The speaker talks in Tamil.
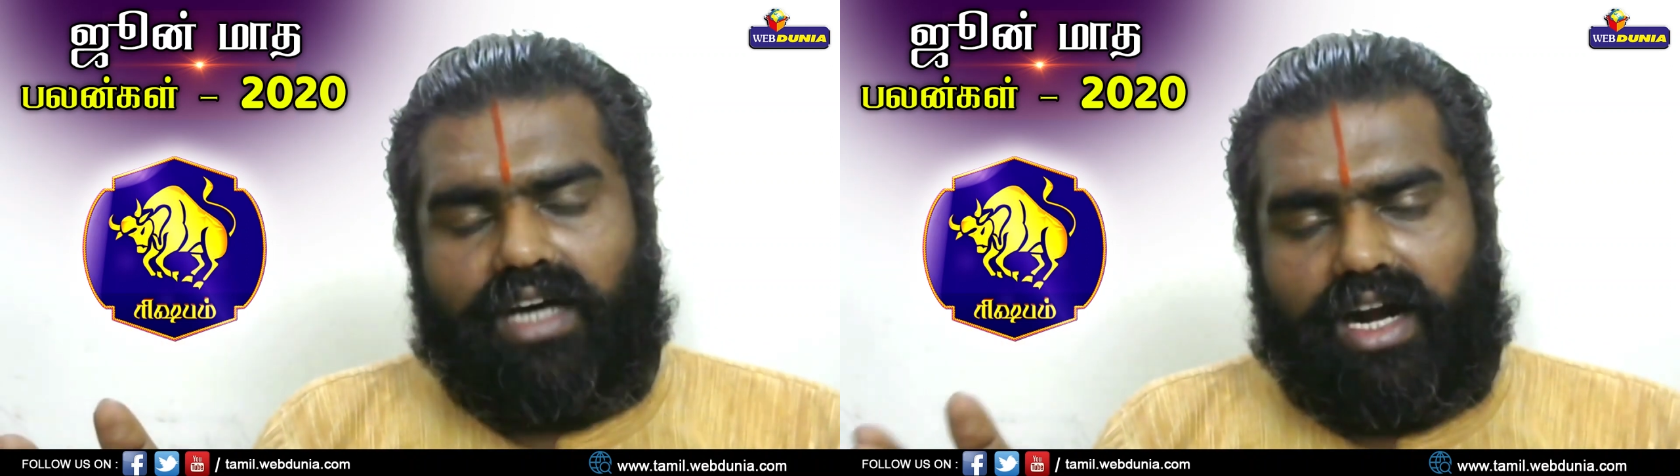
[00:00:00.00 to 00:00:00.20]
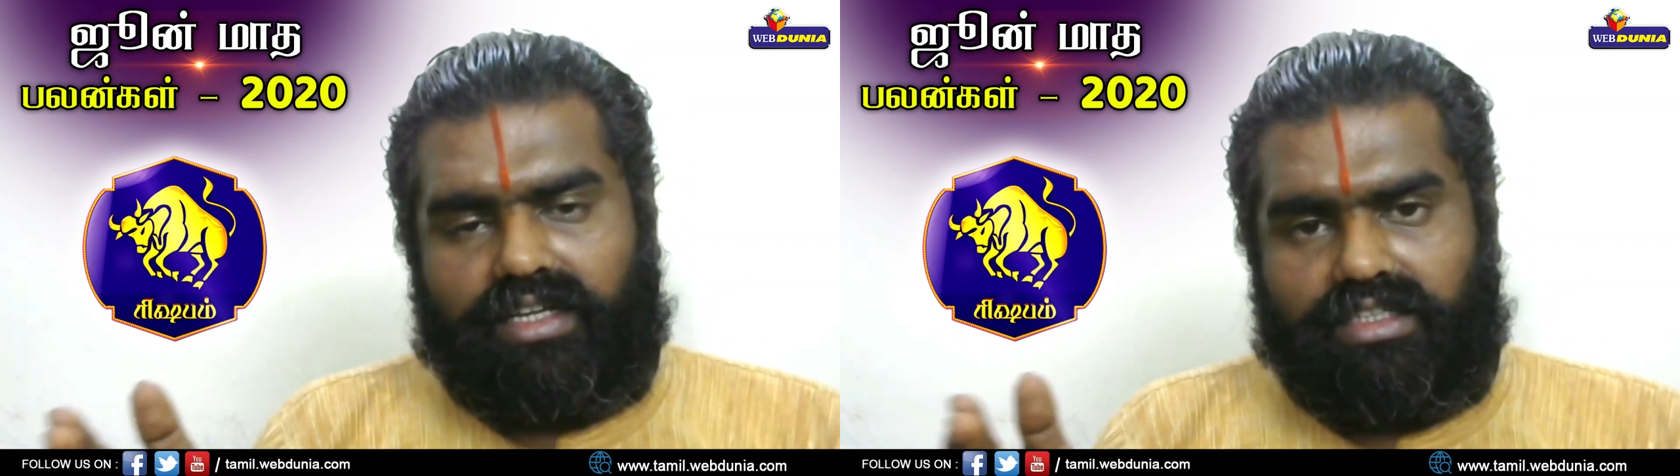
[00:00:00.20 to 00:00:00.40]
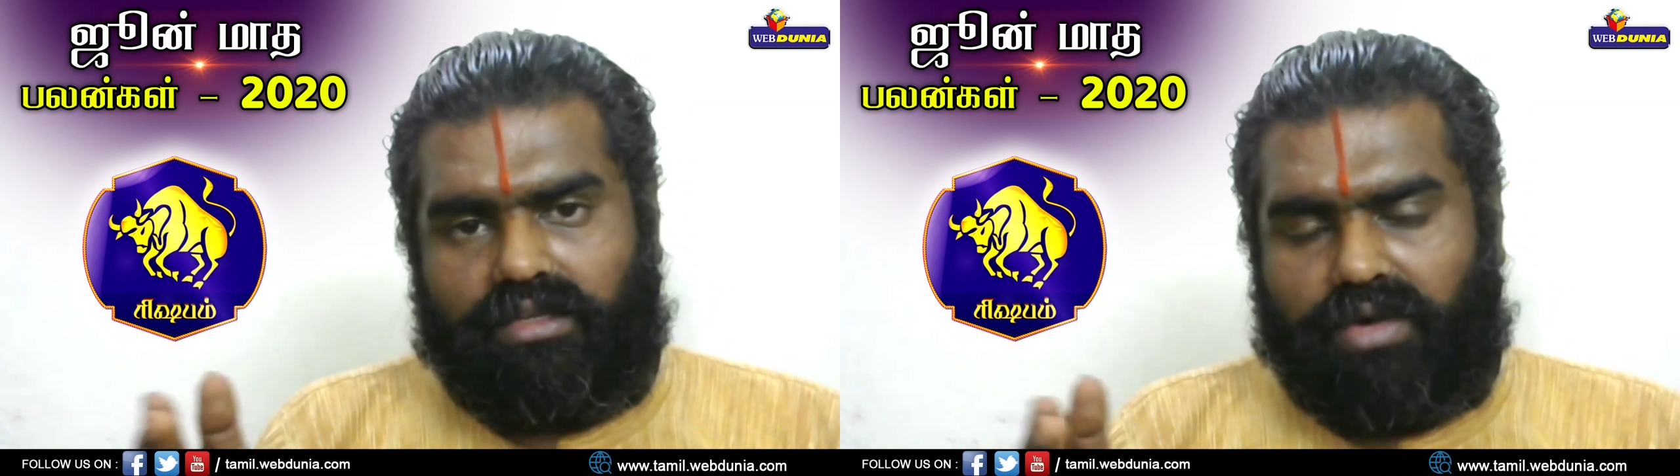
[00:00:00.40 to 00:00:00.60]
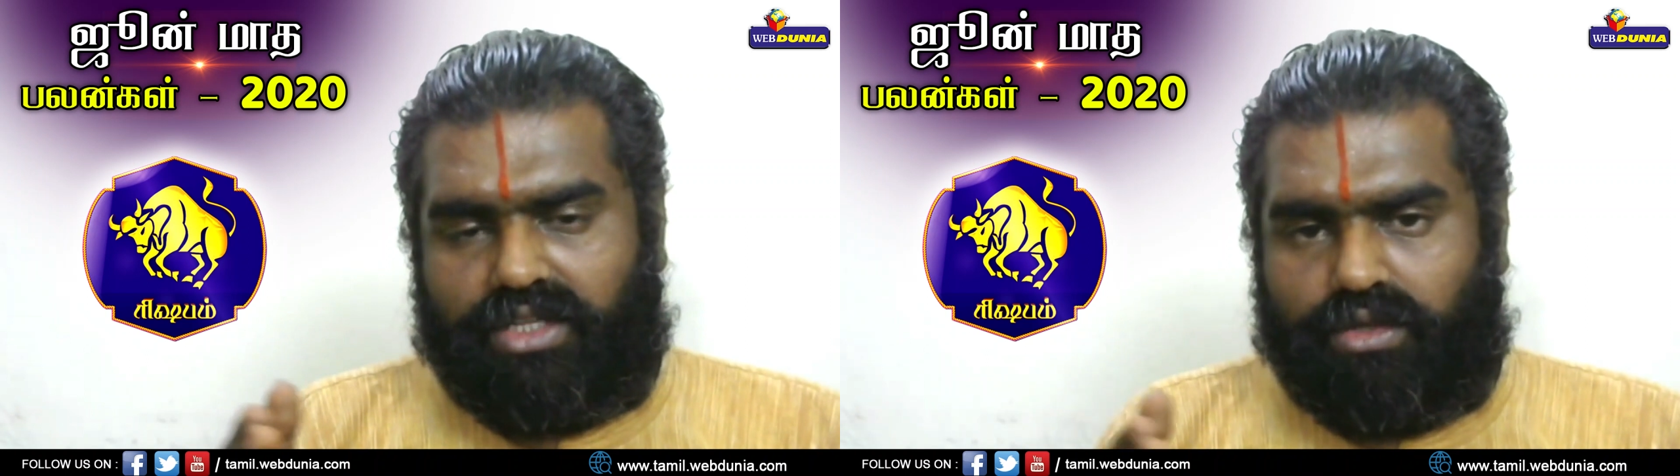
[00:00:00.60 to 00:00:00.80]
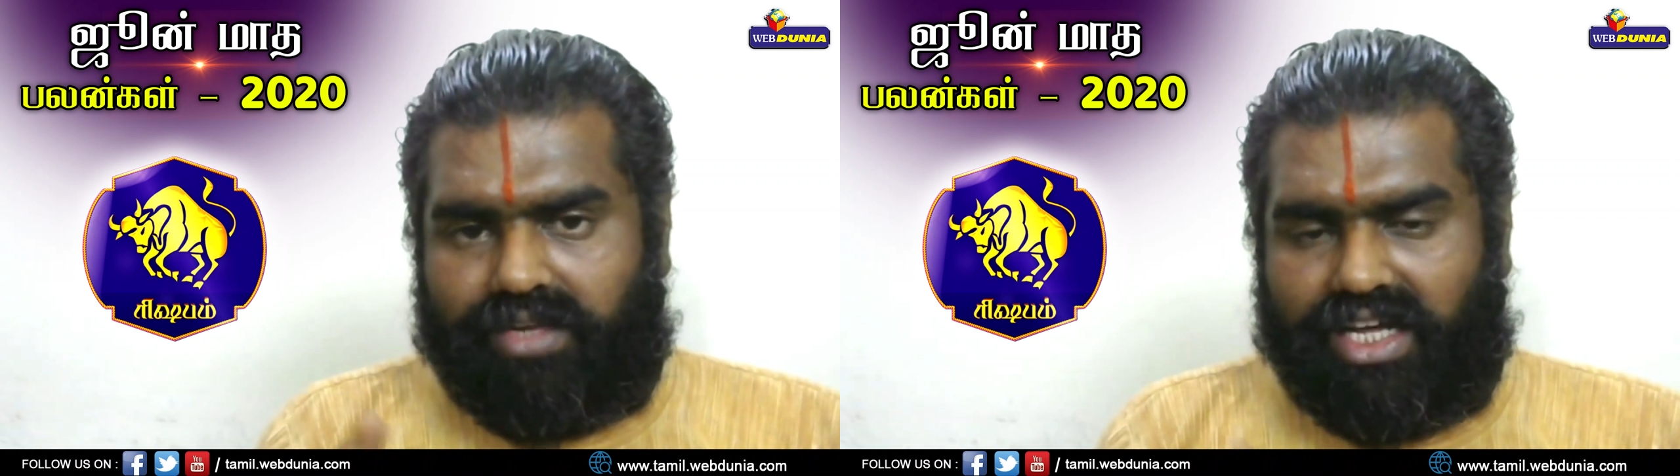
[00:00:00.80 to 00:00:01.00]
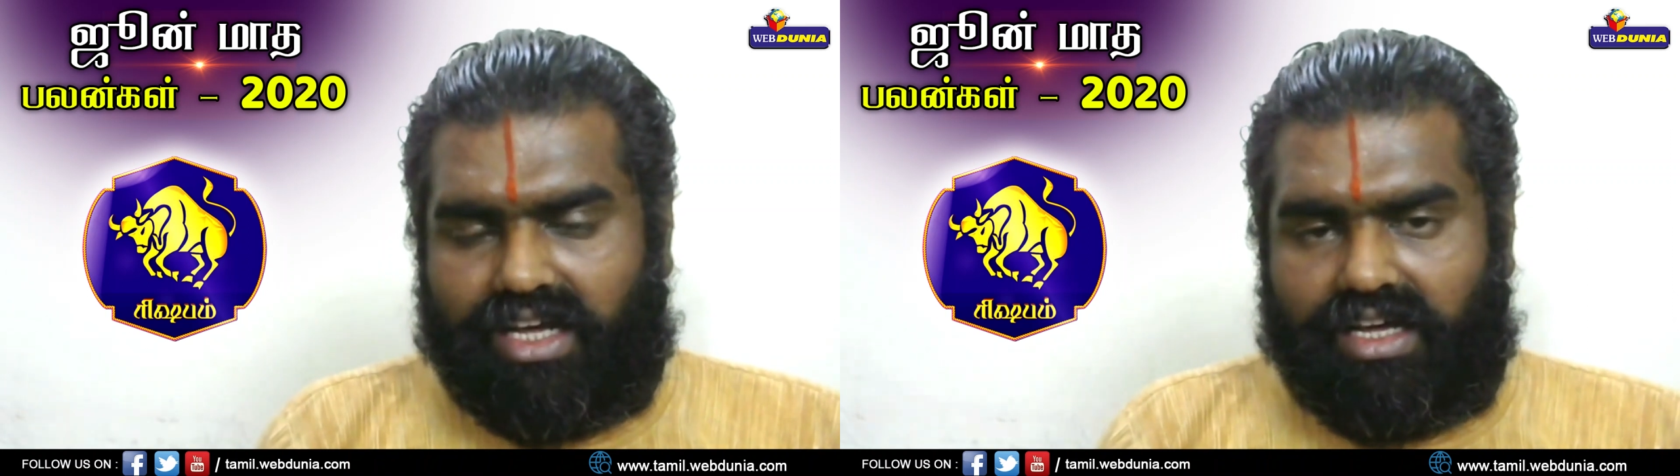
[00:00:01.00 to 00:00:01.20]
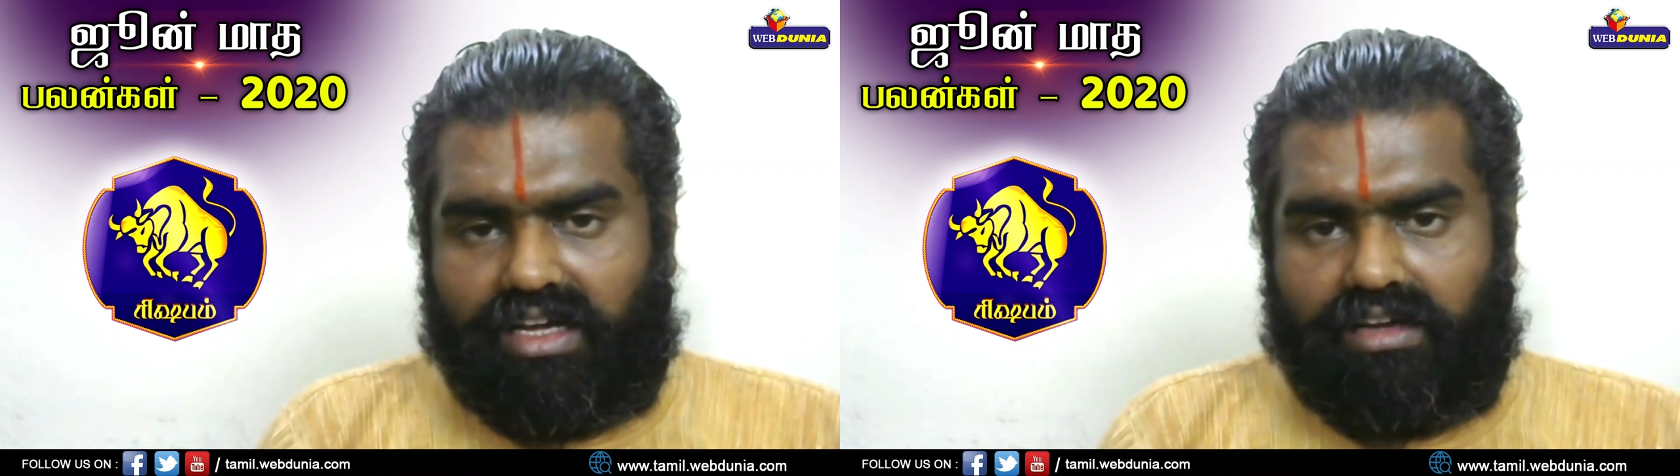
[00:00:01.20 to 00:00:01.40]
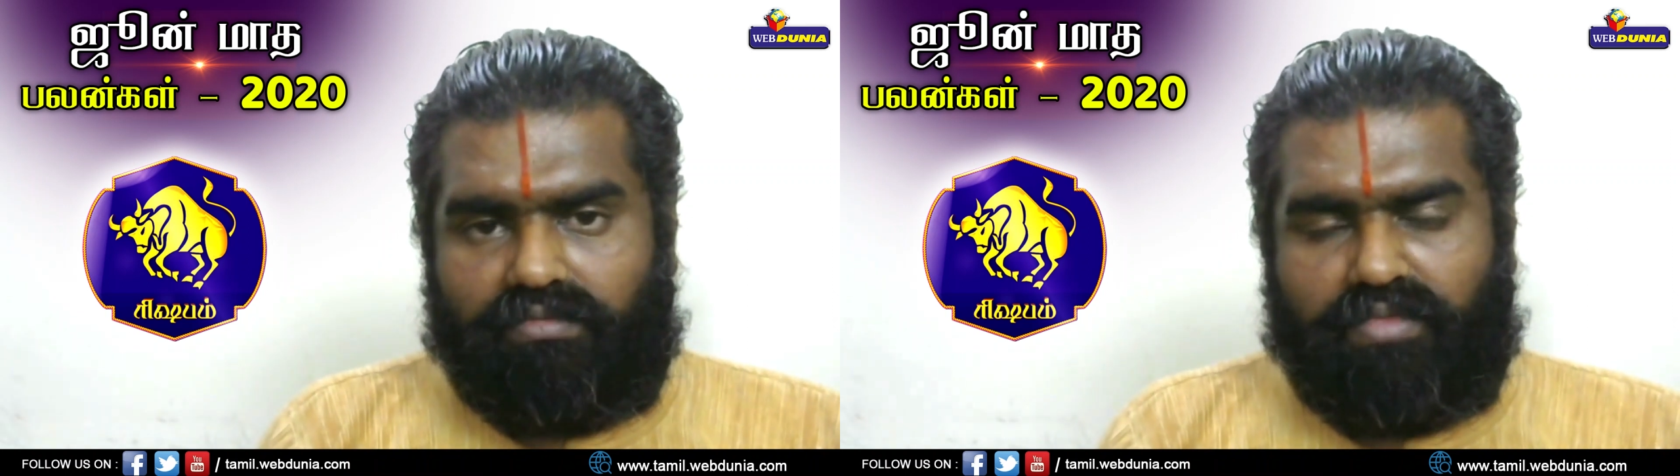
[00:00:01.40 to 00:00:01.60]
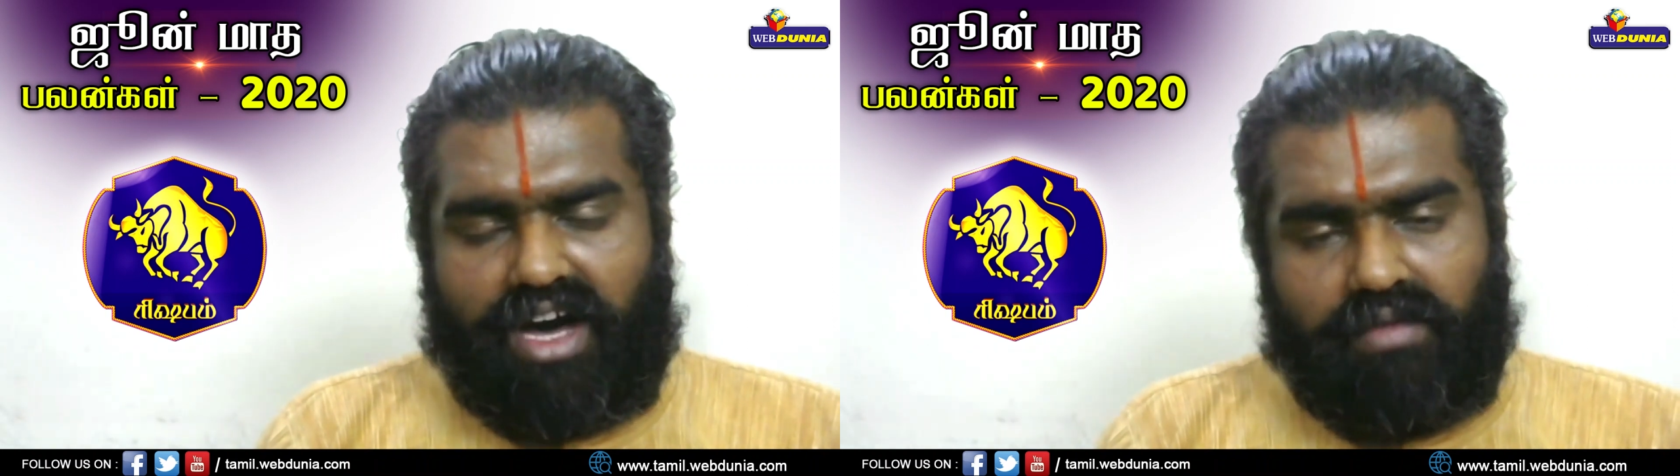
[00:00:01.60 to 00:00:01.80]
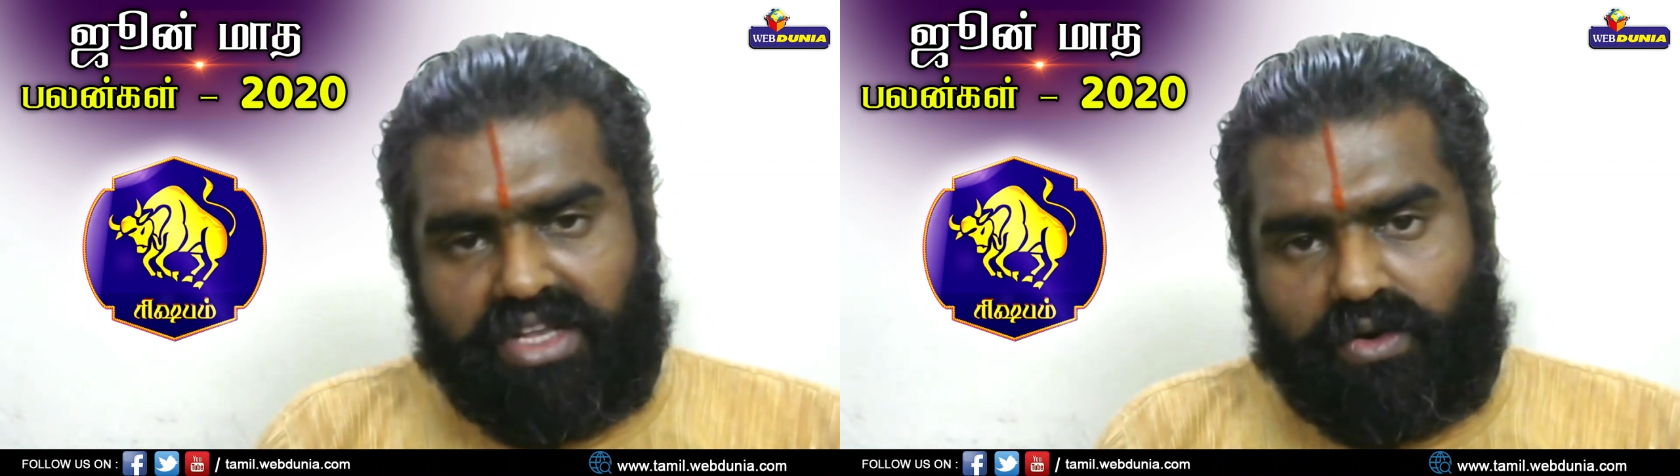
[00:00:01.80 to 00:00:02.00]
அடுத்தது பார்த்தோம்னா
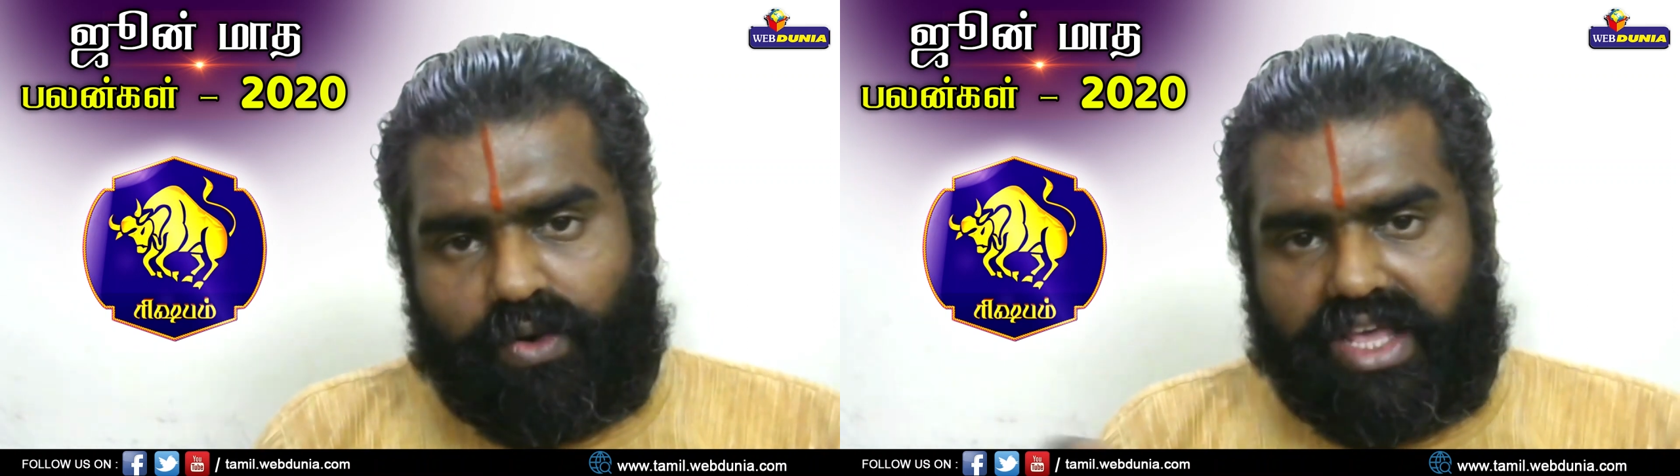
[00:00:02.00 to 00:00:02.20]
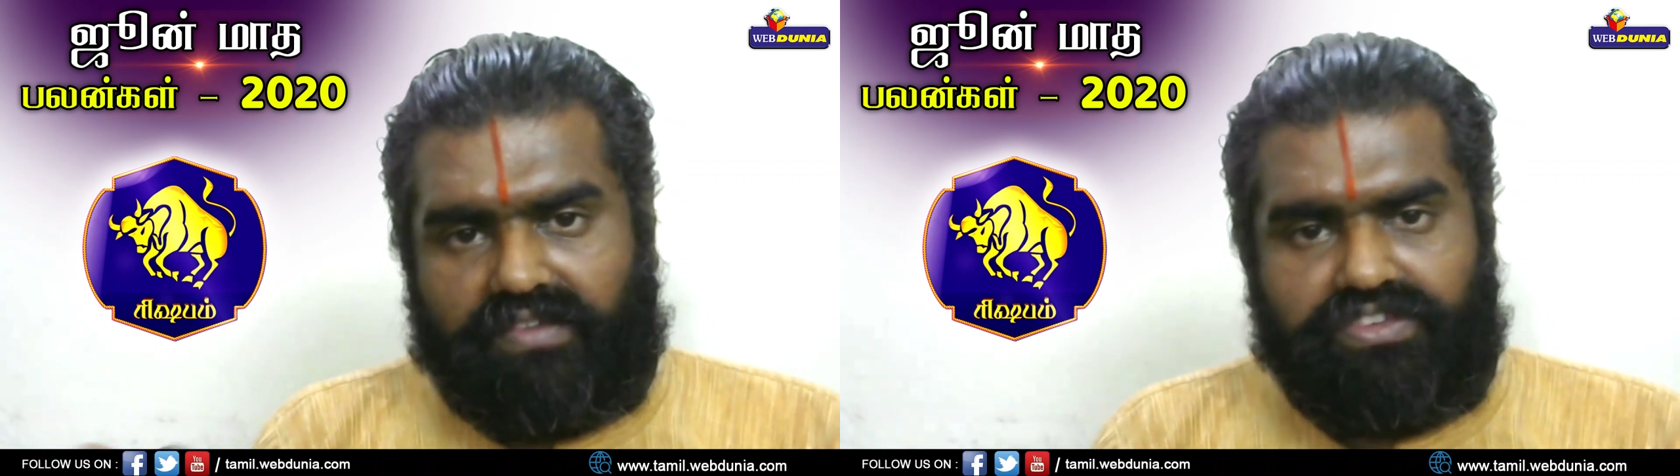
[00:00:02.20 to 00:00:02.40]
பாம்பினுடைய